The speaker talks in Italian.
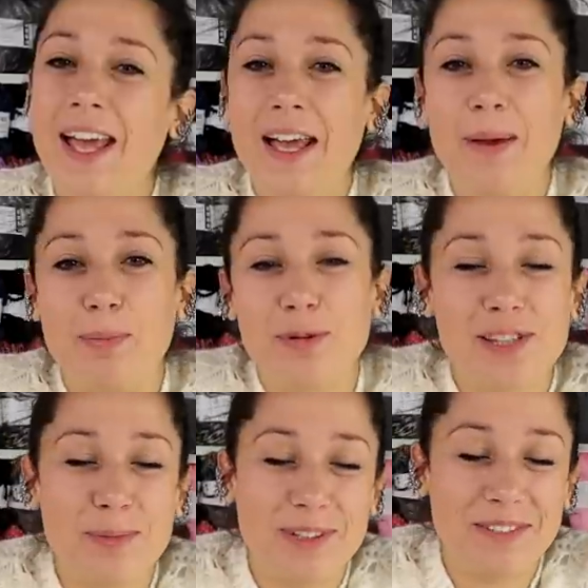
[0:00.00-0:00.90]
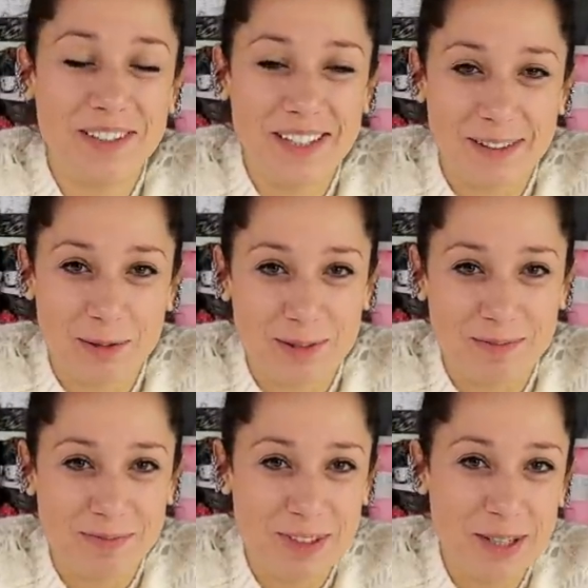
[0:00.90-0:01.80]
è, possiamo definire,
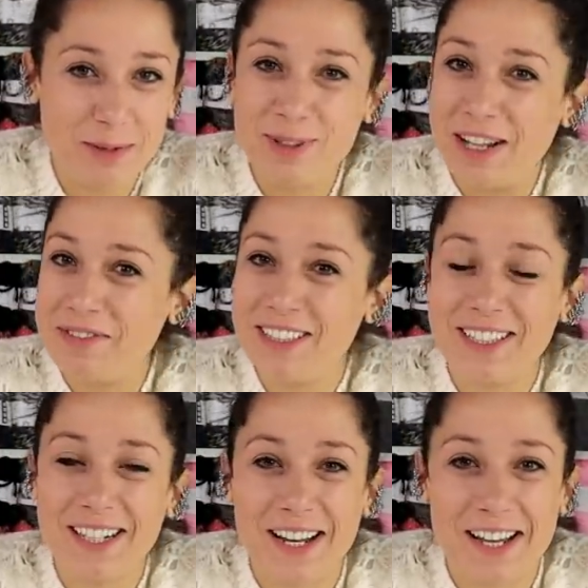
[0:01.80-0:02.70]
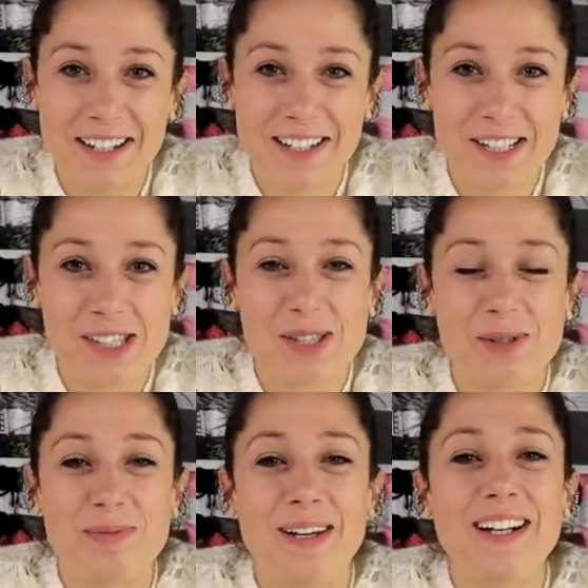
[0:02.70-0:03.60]
un, di una veterana,
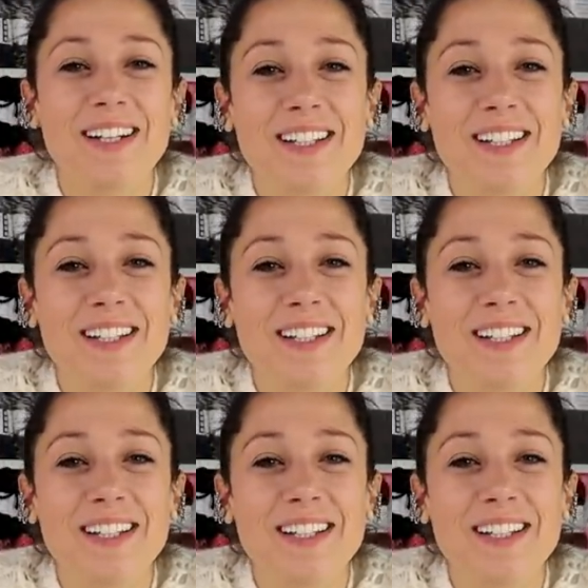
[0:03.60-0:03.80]
insomma,